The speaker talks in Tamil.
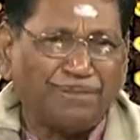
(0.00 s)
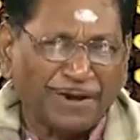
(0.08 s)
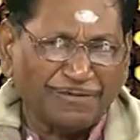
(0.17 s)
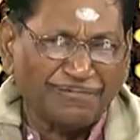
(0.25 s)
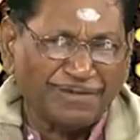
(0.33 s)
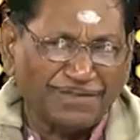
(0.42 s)

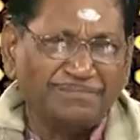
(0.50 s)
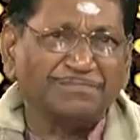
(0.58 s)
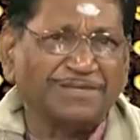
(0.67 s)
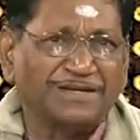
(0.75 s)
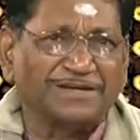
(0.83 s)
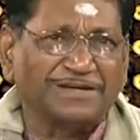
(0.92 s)

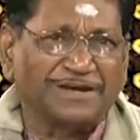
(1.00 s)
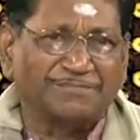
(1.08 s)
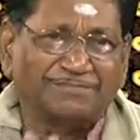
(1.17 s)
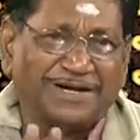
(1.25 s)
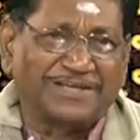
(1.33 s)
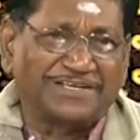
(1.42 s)
பர்வதம்
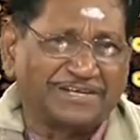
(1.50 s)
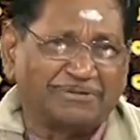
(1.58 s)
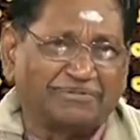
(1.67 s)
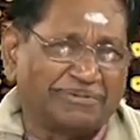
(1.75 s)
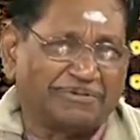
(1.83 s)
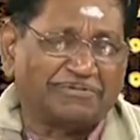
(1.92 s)
என்றால் மலை
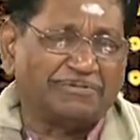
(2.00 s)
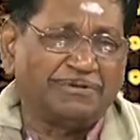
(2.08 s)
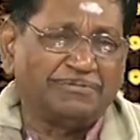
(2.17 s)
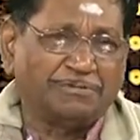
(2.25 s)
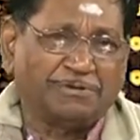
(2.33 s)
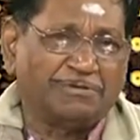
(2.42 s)
என்று
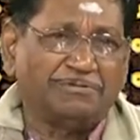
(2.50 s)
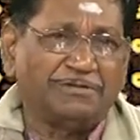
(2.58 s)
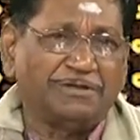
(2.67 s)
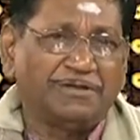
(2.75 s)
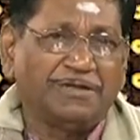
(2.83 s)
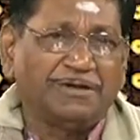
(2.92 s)
பொருள்
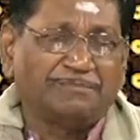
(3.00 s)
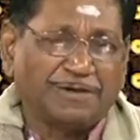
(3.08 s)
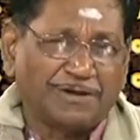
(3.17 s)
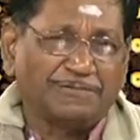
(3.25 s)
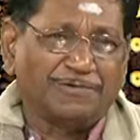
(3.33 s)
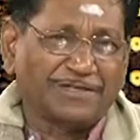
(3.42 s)

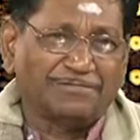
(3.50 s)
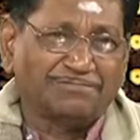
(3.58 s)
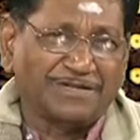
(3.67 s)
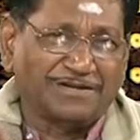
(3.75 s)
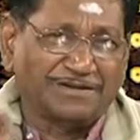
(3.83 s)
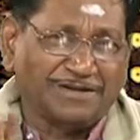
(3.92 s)

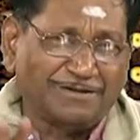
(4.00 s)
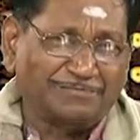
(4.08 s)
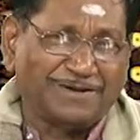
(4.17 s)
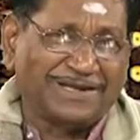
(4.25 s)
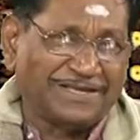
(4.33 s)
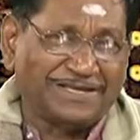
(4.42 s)
பர்வதம் என்றால்
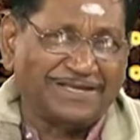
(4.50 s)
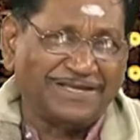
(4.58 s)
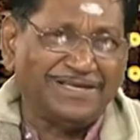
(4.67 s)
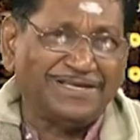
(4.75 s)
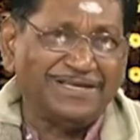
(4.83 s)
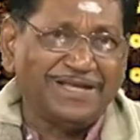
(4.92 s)
மலை
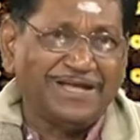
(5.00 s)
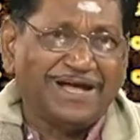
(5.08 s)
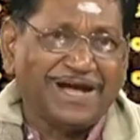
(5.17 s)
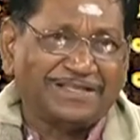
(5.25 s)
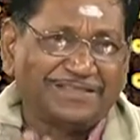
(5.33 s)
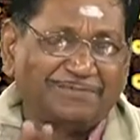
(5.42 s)

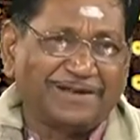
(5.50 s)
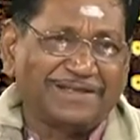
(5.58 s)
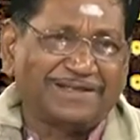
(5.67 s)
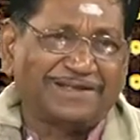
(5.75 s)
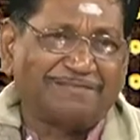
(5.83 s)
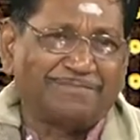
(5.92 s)
அந்த
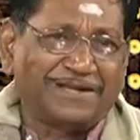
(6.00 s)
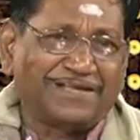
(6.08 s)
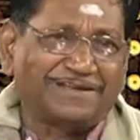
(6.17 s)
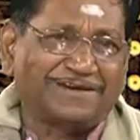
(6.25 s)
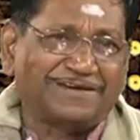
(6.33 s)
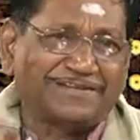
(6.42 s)
மலைரா
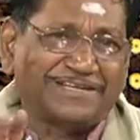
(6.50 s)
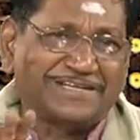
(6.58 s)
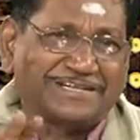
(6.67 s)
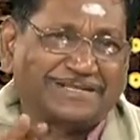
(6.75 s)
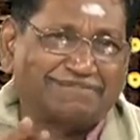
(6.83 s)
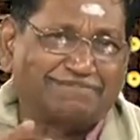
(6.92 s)

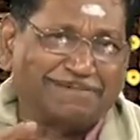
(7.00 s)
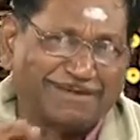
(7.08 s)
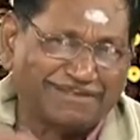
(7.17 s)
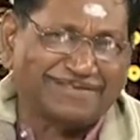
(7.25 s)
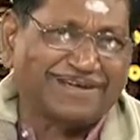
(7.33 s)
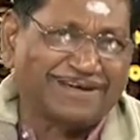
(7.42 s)
மலைராஜனுக்கு
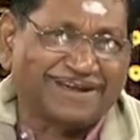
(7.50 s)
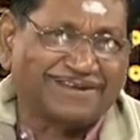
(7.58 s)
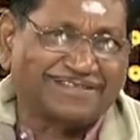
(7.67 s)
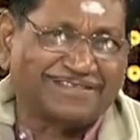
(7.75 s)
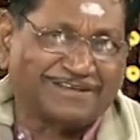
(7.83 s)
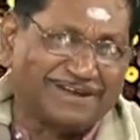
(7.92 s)
பிறந்த
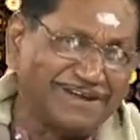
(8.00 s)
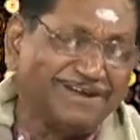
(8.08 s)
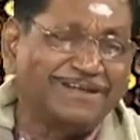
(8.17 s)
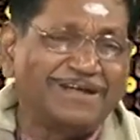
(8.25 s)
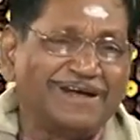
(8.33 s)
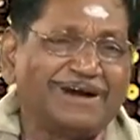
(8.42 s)

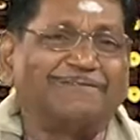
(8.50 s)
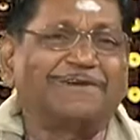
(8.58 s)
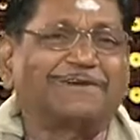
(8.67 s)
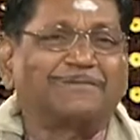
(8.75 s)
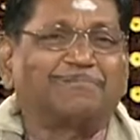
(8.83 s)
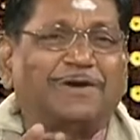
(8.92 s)
காரணத்தினால்
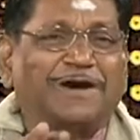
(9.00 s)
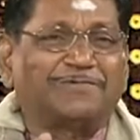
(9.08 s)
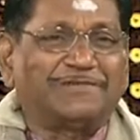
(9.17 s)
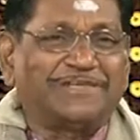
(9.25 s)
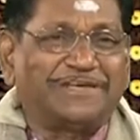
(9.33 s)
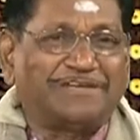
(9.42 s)
அவளுக்கு
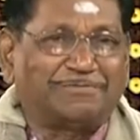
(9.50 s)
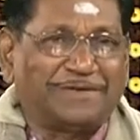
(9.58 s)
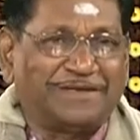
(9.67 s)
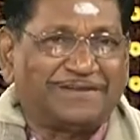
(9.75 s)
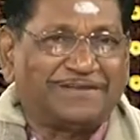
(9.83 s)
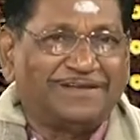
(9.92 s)
பார்வதி என்று
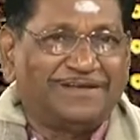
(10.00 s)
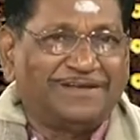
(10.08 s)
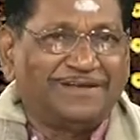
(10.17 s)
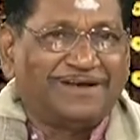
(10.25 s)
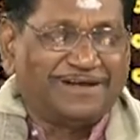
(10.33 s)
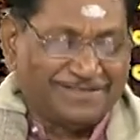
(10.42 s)
பெயர்
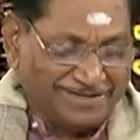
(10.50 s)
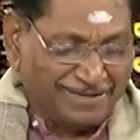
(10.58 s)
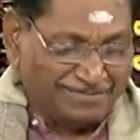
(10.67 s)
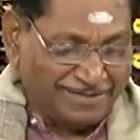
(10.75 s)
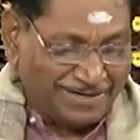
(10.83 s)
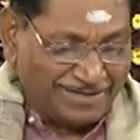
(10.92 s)

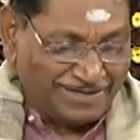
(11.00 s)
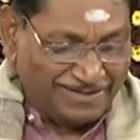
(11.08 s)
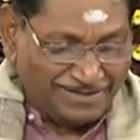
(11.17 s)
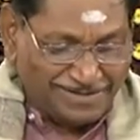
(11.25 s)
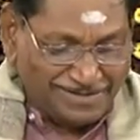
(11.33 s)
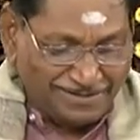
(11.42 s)
அதனால்
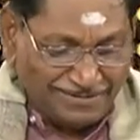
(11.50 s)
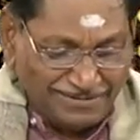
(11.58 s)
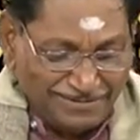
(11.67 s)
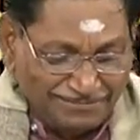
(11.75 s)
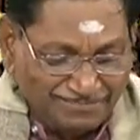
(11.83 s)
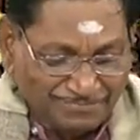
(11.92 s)
மலையாள்